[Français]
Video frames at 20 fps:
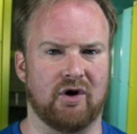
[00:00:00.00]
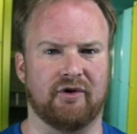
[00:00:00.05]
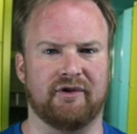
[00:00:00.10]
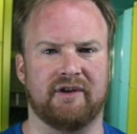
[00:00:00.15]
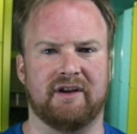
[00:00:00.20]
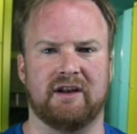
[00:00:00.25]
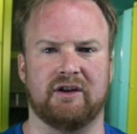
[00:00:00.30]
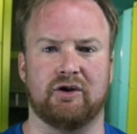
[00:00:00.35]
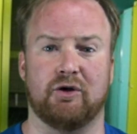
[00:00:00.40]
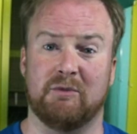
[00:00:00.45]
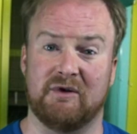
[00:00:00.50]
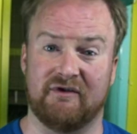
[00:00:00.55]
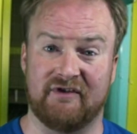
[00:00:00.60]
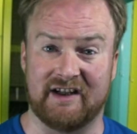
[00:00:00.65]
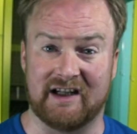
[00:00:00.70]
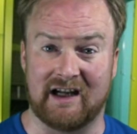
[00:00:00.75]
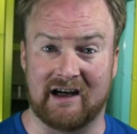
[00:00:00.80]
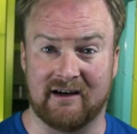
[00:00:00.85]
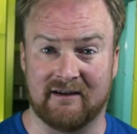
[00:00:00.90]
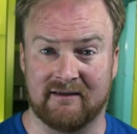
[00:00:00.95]
lors des
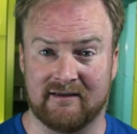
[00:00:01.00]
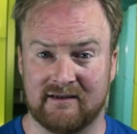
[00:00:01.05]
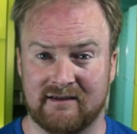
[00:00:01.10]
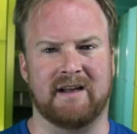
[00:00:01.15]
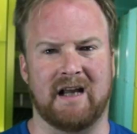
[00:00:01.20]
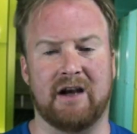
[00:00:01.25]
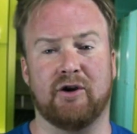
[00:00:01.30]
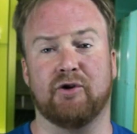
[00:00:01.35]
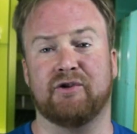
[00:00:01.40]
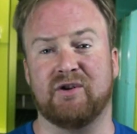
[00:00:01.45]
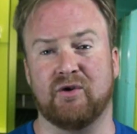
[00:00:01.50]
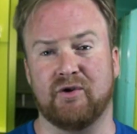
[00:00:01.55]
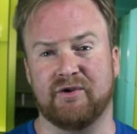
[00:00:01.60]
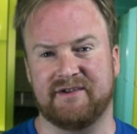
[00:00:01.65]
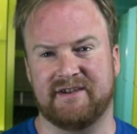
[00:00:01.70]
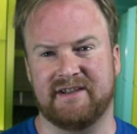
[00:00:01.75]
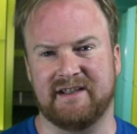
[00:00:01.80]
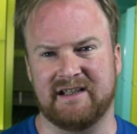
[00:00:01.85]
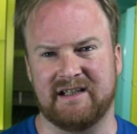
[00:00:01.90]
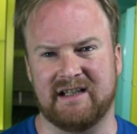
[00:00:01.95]
demi-finales. À noter
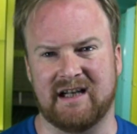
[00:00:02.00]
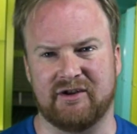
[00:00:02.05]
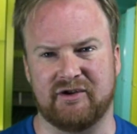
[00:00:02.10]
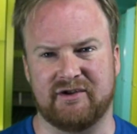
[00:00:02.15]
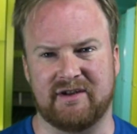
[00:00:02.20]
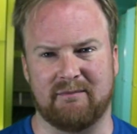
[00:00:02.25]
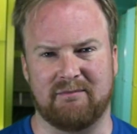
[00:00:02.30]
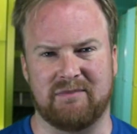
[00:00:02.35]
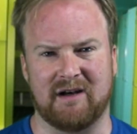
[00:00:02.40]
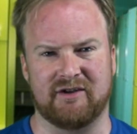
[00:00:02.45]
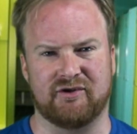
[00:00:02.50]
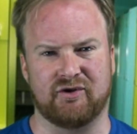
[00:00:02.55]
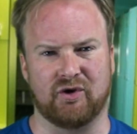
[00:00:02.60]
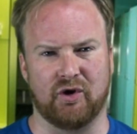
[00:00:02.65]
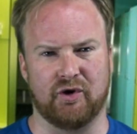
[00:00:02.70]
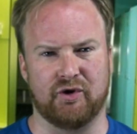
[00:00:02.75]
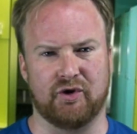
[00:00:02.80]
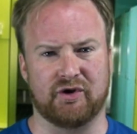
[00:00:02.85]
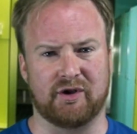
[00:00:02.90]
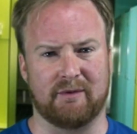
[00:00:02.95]
aussi la deuxième place
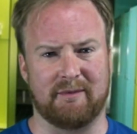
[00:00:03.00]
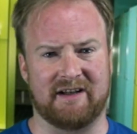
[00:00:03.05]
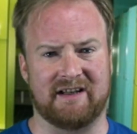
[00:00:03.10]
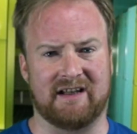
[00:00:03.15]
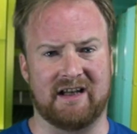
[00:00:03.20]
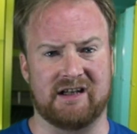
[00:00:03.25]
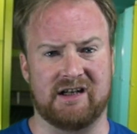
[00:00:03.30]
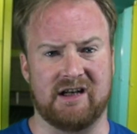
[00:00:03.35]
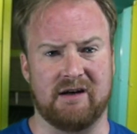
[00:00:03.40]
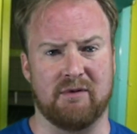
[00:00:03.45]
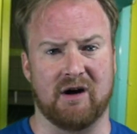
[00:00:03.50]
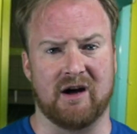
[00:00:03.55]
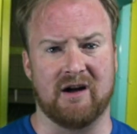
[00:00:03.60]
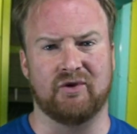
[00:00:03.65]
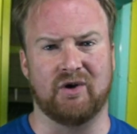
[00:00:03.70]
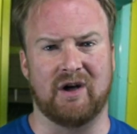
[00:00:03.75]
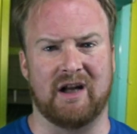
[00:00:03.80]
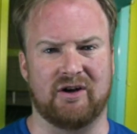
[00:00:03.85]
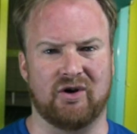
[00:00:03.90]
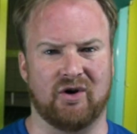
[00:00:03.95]
sur le 200 mètres nage libre
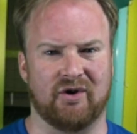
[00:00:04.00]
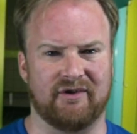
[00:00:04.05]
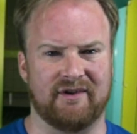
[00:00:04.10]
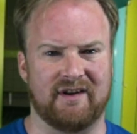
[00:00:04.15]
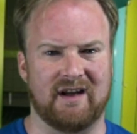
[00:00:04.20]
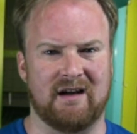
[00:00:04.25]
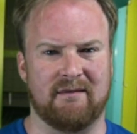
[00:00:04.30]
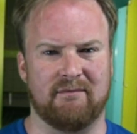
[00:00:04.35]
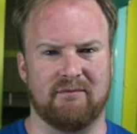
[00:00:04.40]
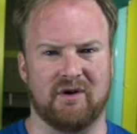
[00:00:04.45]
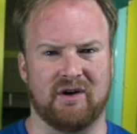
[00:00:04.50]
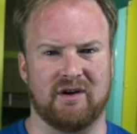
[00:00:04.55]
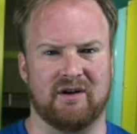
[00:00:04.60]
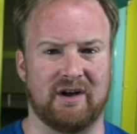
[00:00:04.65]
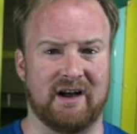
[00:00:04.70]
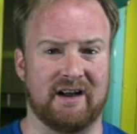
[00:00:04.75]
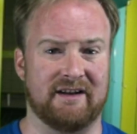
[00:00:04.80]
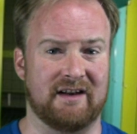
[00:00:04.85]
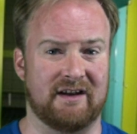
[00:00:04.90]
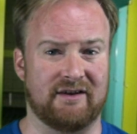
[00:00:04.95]
de la grande dame
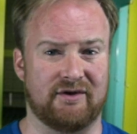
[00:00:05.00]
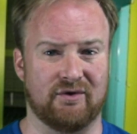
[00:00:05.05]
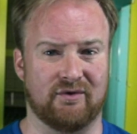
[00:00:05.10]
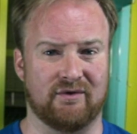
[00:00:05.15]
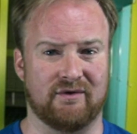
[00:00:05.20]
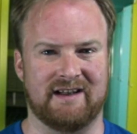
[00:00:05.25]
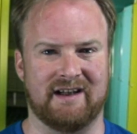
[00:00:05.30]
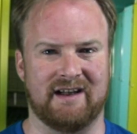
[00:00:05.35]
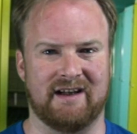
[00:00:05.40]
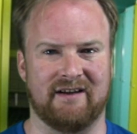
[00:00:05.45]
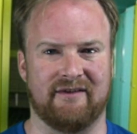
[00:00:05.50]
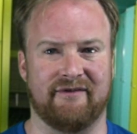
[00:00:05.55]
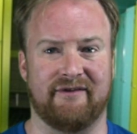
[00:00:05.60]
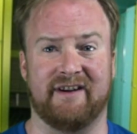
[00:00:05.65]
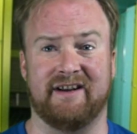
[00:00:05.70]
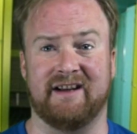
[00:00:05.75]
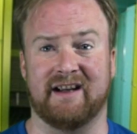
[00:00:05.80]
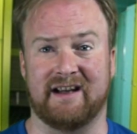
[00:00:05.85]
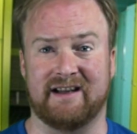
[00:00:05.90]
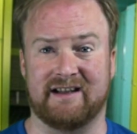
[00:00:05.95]
de la natation, qui est
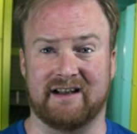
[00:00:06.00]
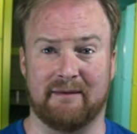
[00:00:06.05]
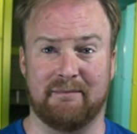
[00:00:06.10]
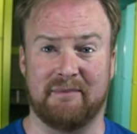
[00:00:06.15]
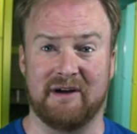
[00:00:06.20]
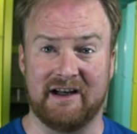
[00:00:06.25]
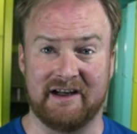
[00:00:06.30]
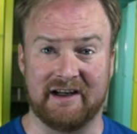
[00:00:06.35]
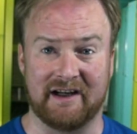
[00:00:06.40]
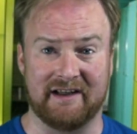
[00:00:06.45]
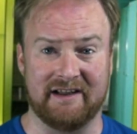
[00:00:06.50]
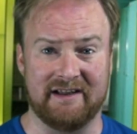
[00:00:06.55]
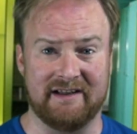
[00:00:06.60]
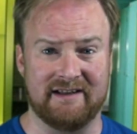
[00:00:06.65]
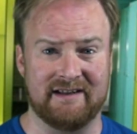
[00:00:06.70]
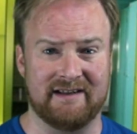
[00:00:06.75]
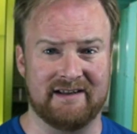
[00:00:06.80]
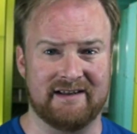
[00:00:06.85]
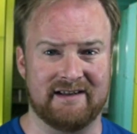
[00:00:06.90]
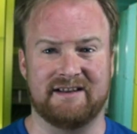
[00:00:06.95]
Federica
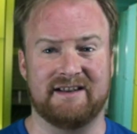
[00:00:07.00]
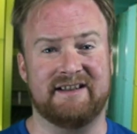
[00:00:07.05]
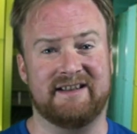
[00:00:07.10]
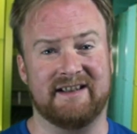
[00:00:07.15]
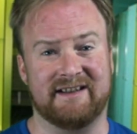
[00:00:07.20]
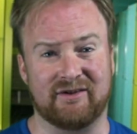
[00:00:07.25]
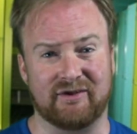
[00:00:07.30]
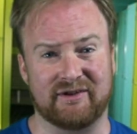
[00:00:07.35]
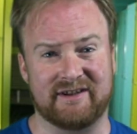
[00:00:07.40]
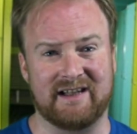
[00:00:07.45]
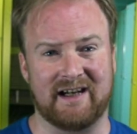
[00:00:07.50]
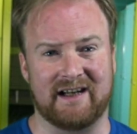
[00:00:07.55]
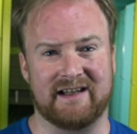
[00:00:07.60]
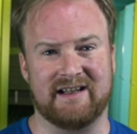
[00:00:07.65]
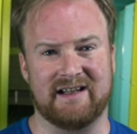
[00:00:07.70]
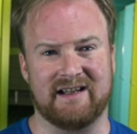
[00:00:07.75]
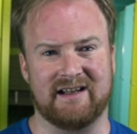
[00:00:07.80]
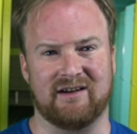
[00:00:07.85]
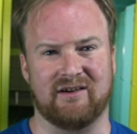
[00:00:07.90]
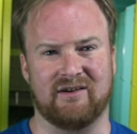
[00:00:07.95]
Pellegrini. 17 ans de
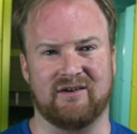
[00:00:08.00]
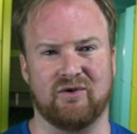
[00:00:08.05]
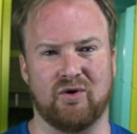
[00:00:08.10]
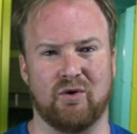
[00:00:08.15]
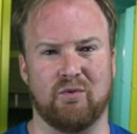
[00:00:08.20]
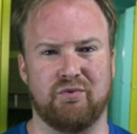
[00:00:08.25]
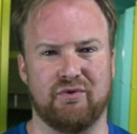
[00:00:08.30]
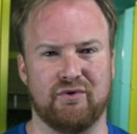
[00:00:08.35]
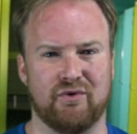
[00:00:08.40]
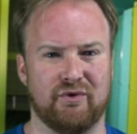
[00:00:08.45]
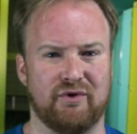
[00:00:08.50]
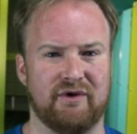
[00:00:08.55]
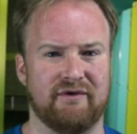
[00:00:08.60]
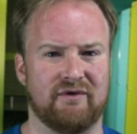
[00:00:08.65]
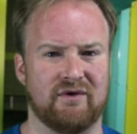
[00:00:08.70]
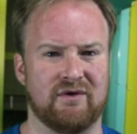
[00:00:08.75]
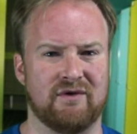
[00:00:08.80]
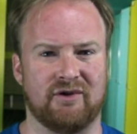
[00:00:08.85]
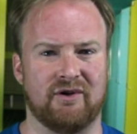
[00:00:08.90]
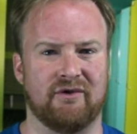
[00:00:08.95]
carrière au plus haut
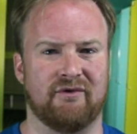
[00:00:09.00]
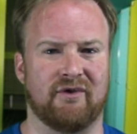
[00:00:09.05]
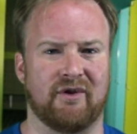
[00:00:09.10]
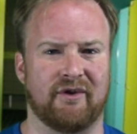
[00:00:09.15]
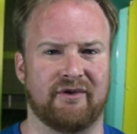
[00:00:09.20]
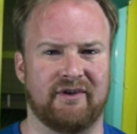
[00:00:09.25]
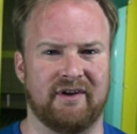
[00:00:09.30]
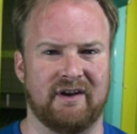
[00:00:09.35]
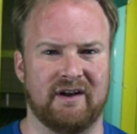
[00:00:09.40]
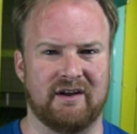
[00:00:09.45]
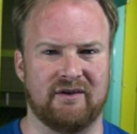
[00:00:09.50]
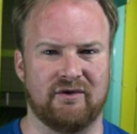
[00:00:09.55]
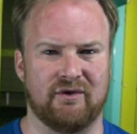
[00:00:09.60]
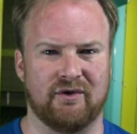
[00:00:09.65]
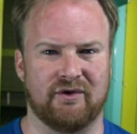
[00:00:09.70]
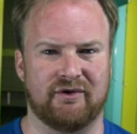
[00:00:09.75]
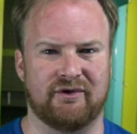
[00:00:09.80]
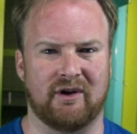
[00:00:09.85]
niveau, devancée de